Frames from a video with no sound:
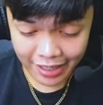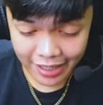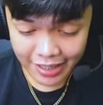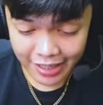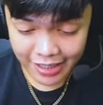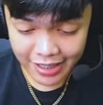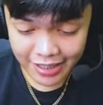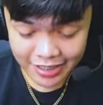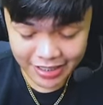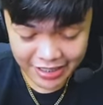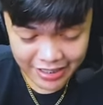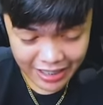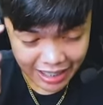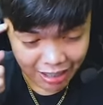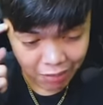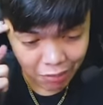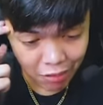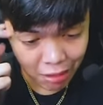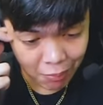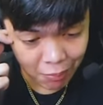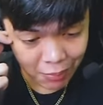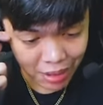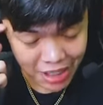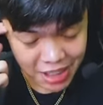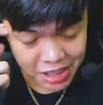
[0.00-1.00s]
Kasi
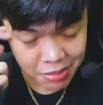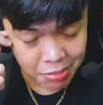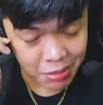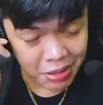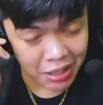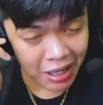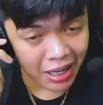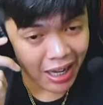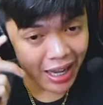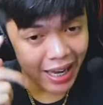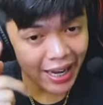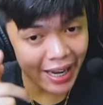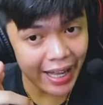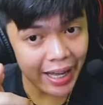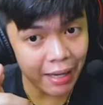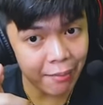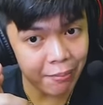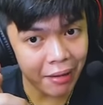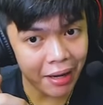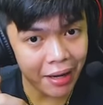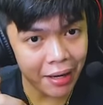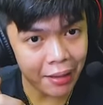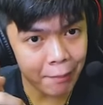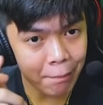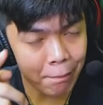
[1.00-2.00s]
dalawang marksman ng
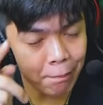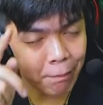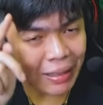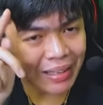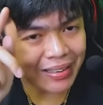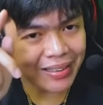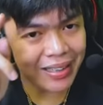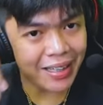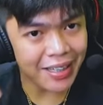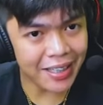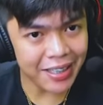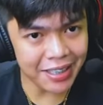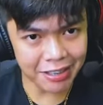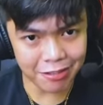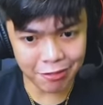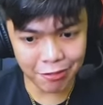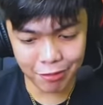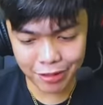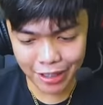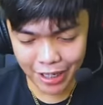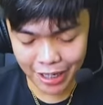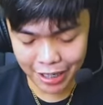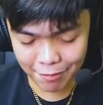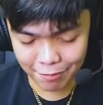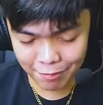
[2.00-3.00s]
kalaban, patayin ko
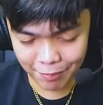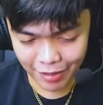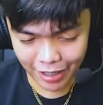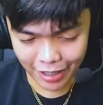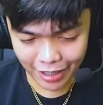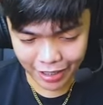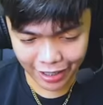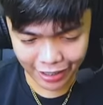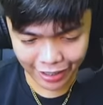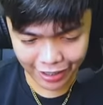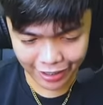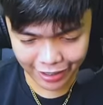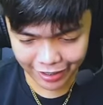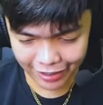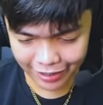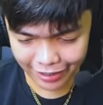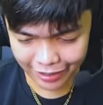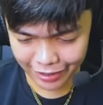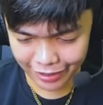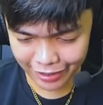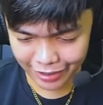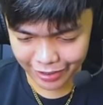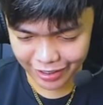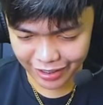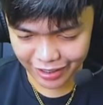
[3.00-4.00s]
yan,
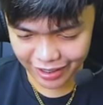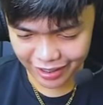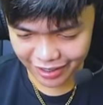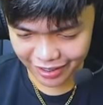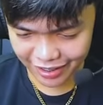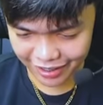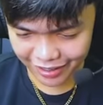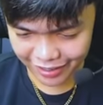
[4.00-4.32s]
par.